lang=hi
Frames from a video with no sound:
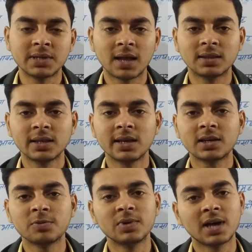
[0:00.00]
जानते हैं
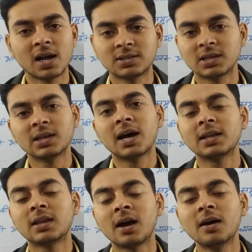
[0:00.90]
कि विकास चल रहा
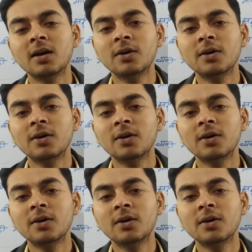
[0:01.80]
था